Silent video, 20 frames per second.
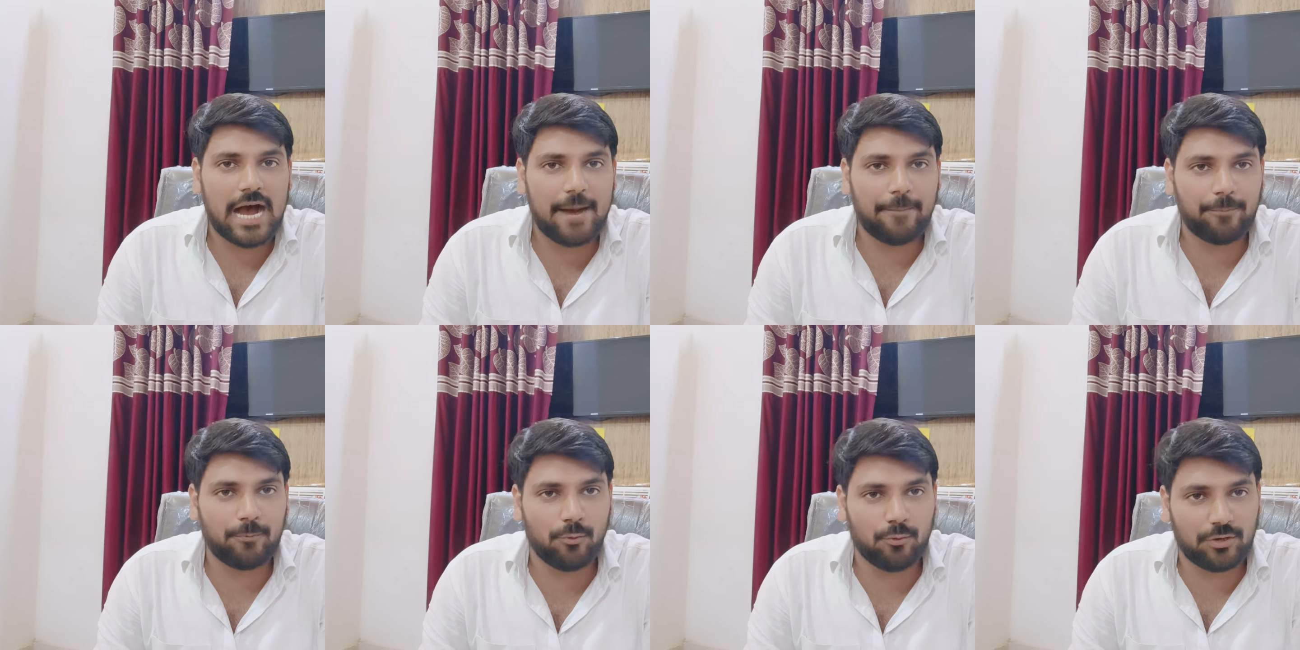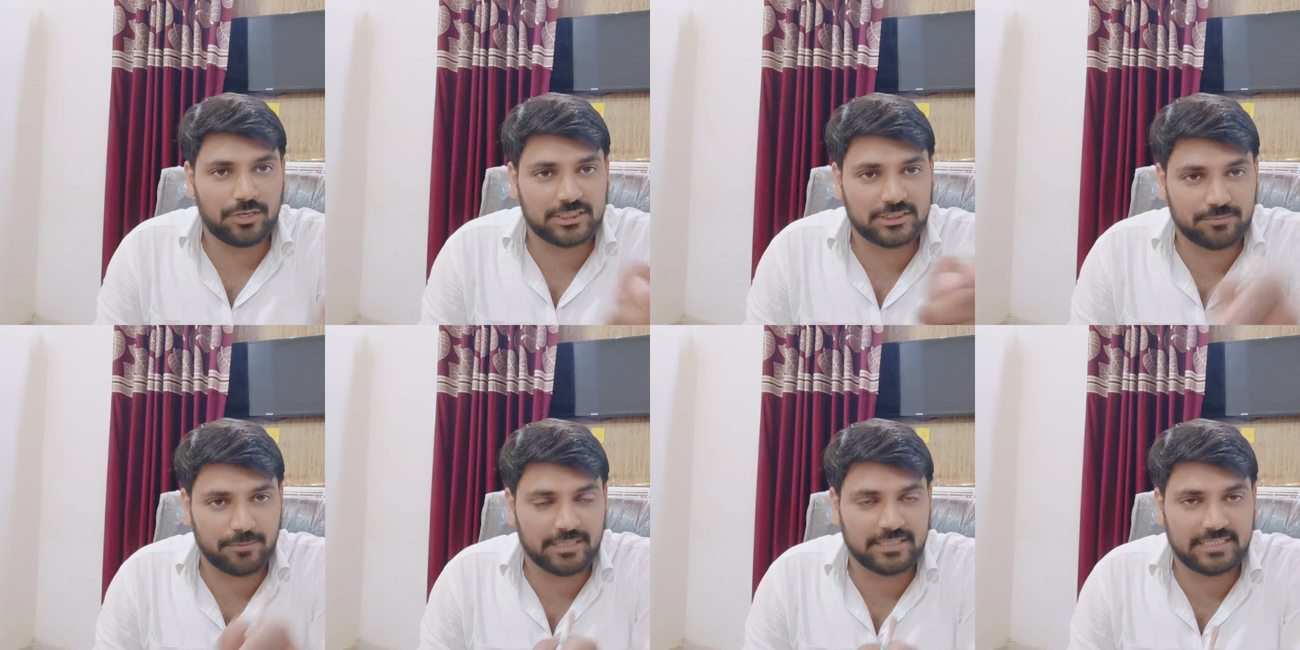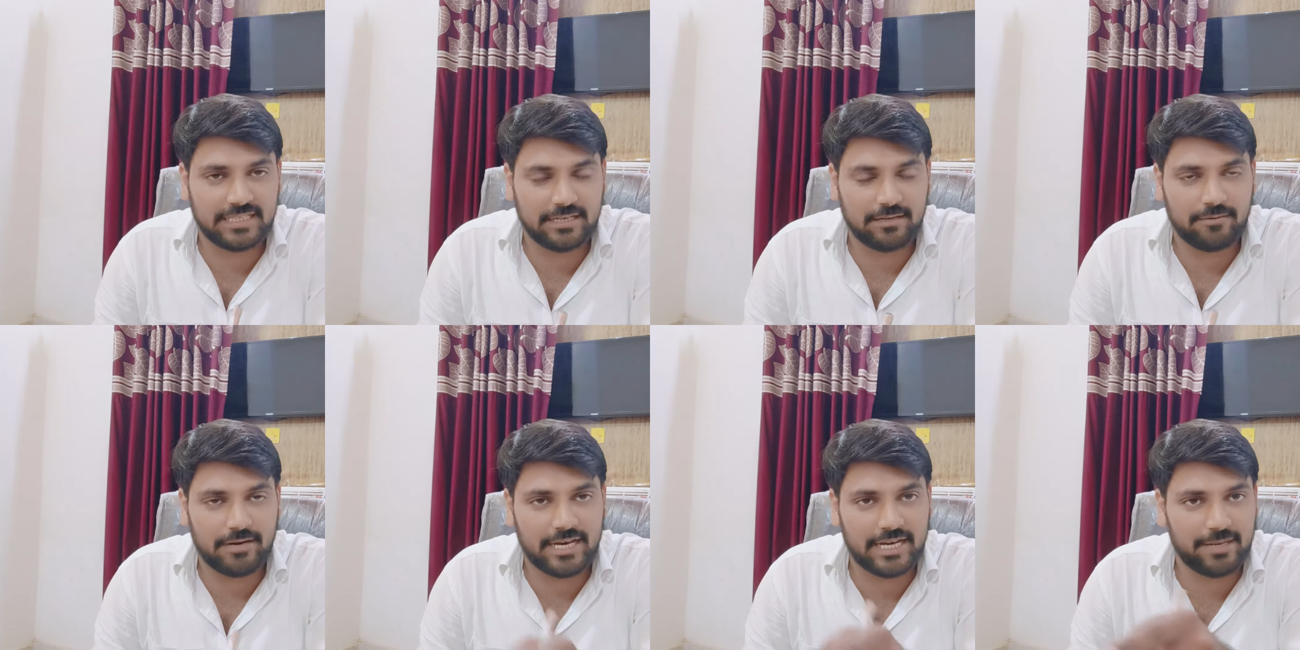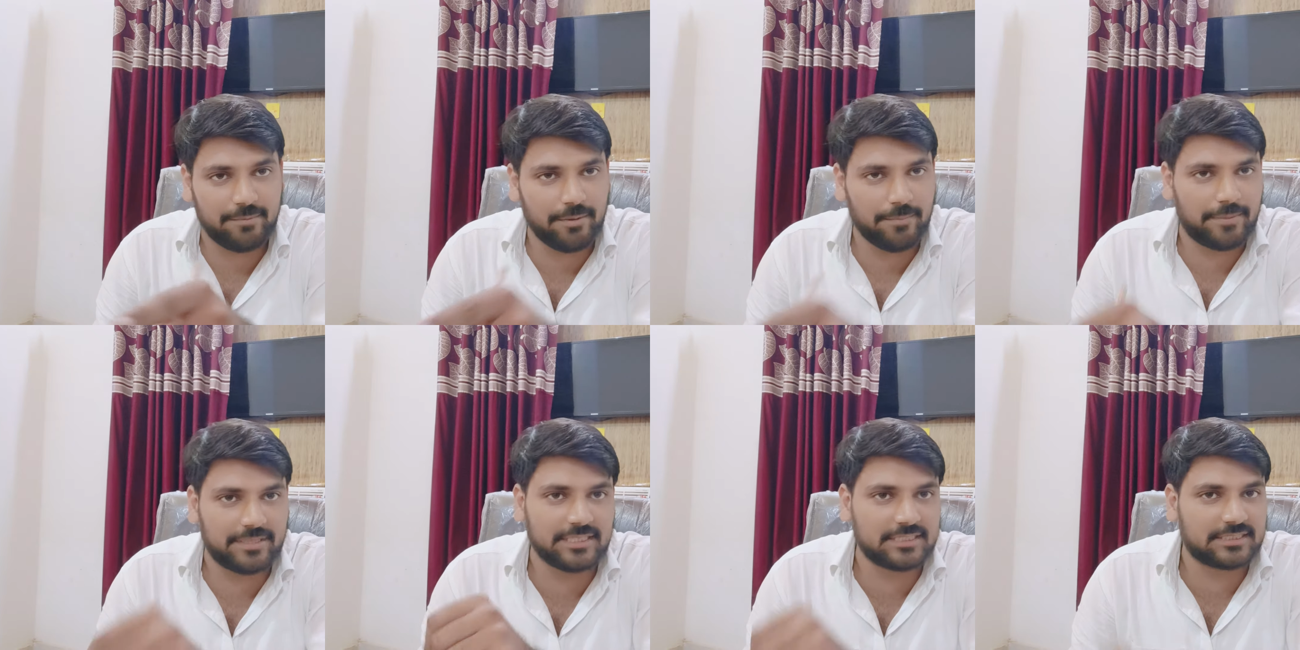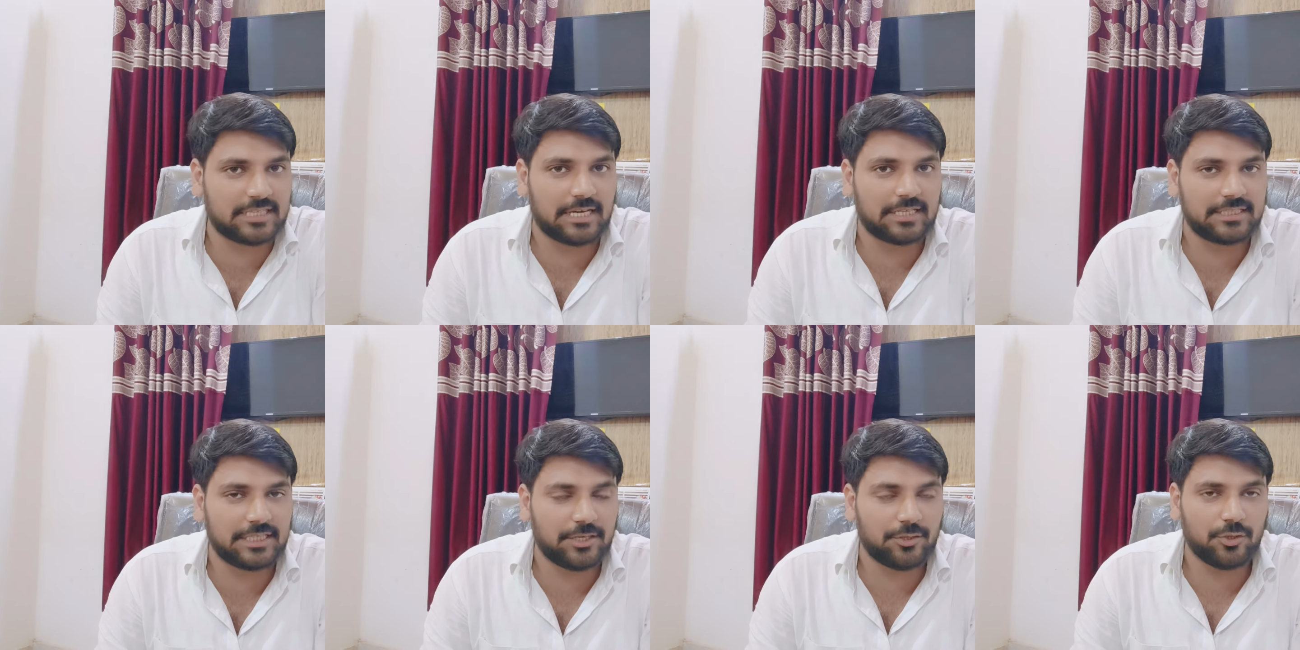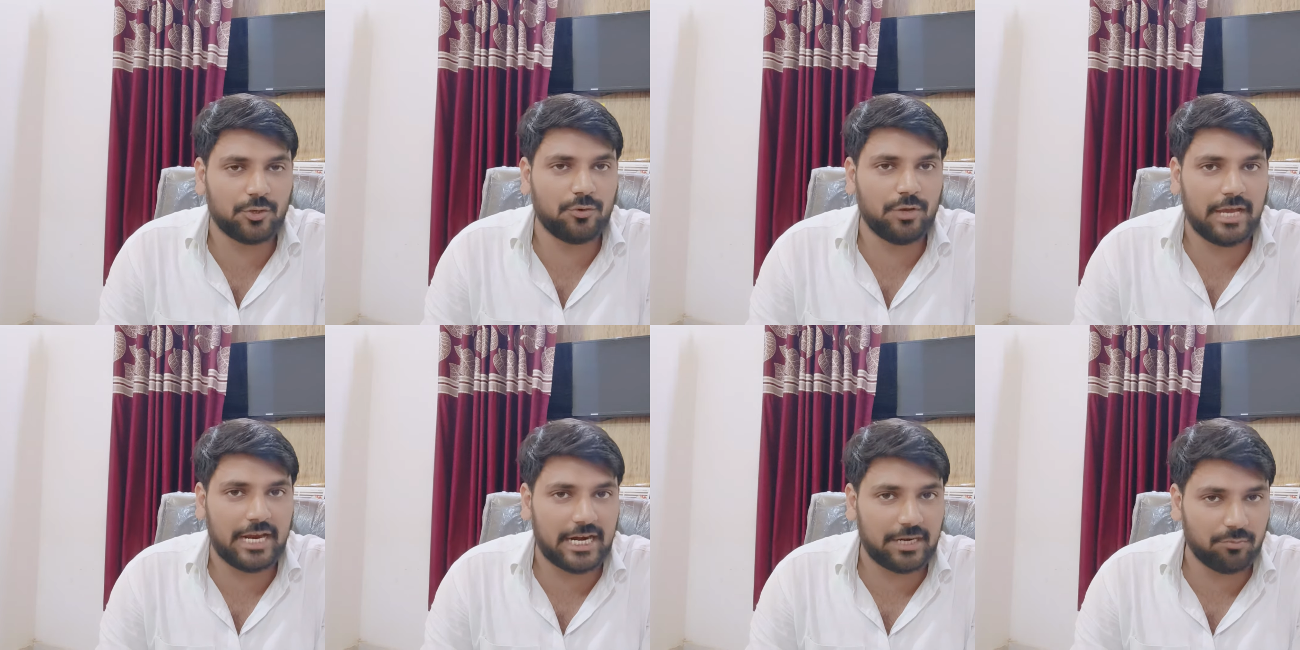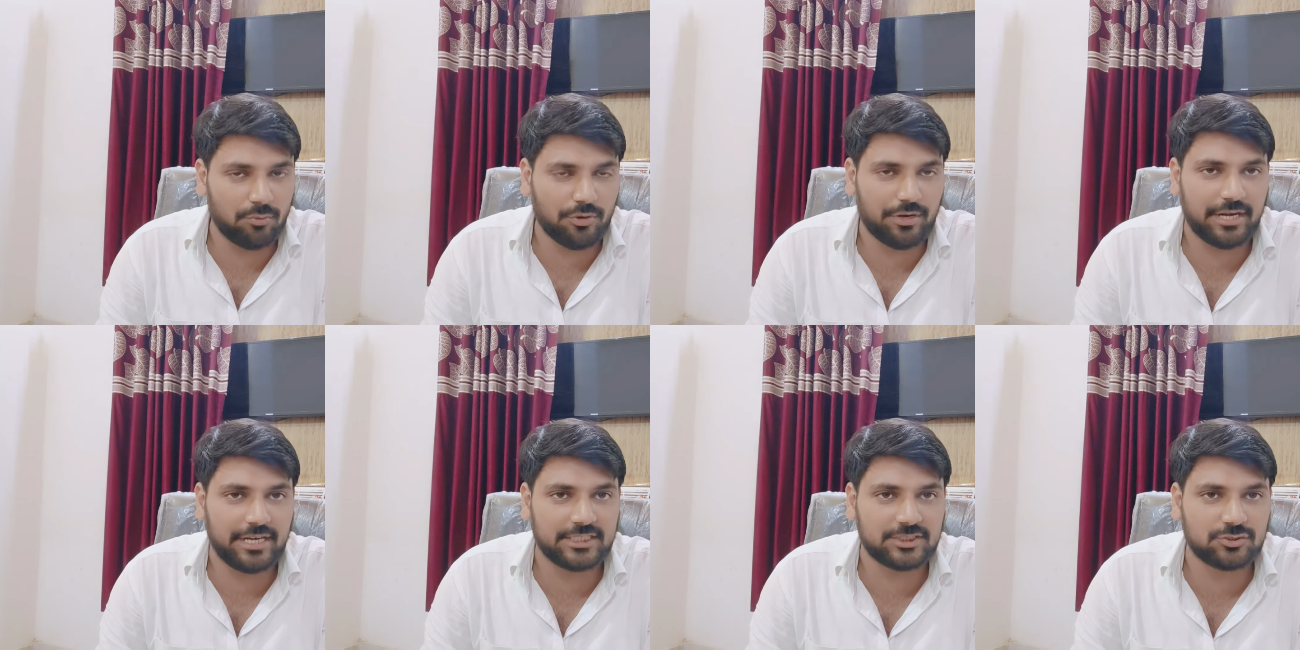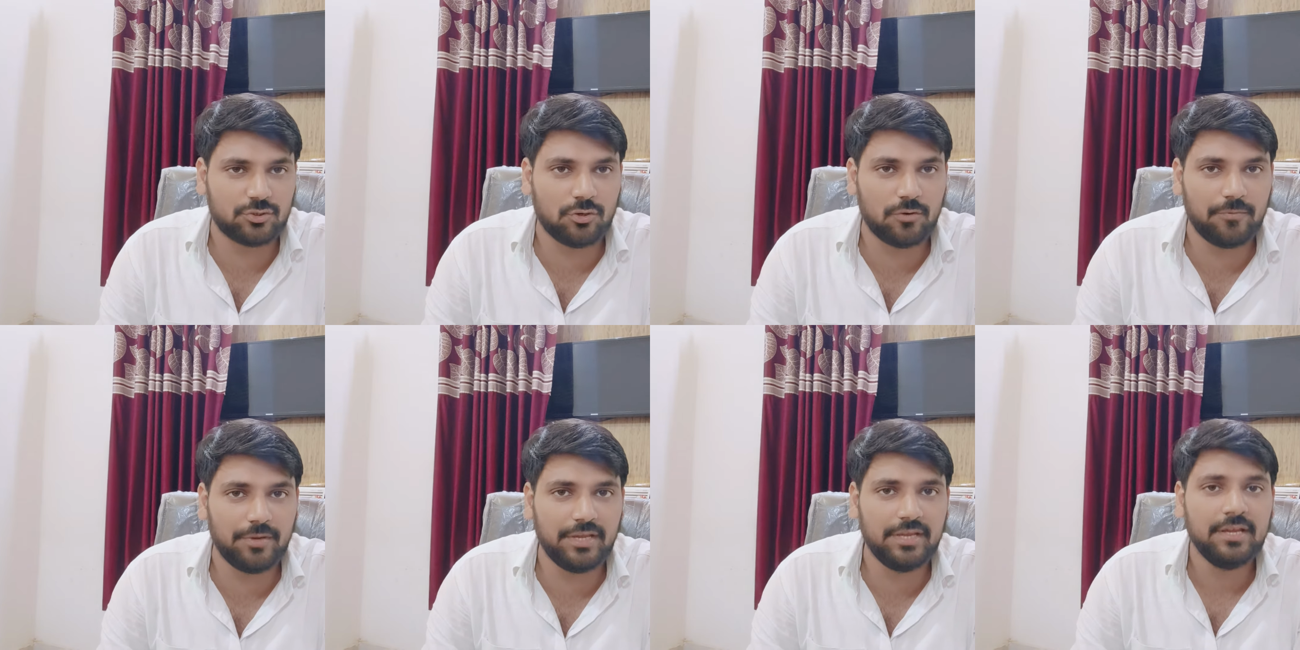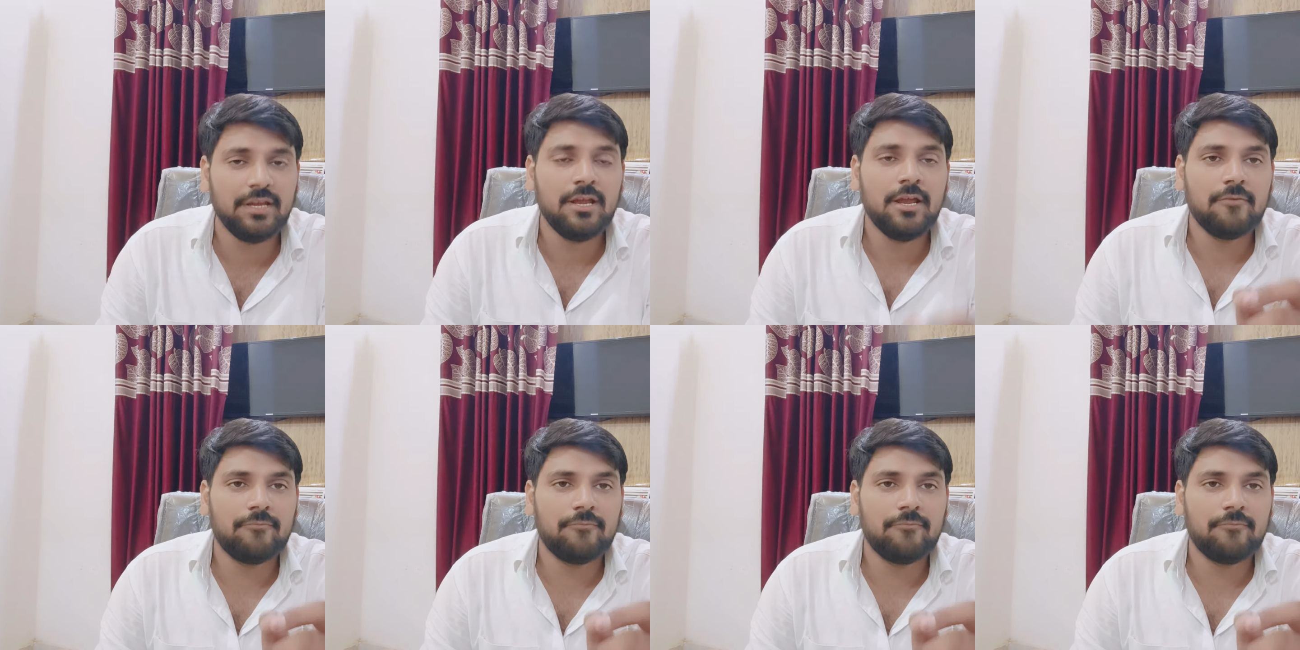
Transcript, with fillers: आपको रिश्वत दिलवाने में मदद करते हैं क्योंकि एडवोकेट्स को भी